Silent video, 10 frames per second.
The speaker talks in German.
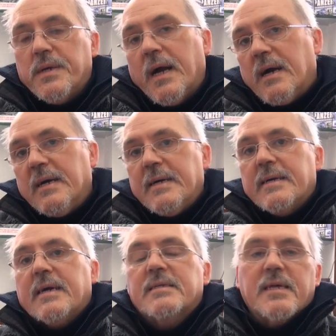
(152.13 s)
Ja,
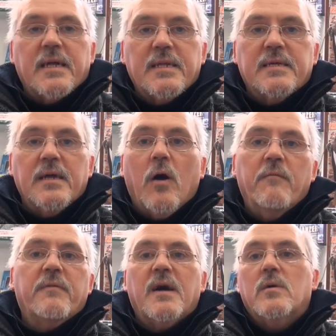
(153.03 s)
gestern hatte ich einen
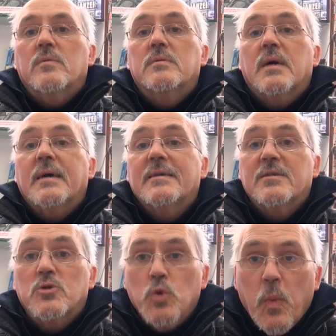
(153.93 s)
Auftrag unter
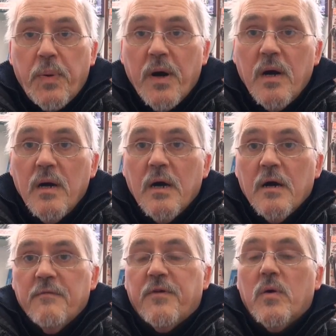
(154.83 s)
Super
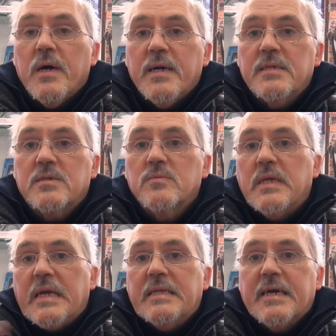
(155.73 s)
VHS zu
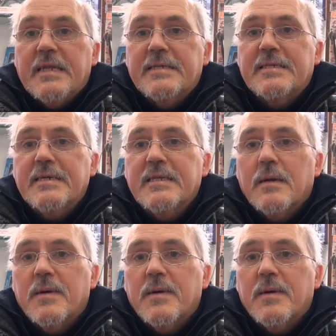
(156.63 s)
digitalisieren,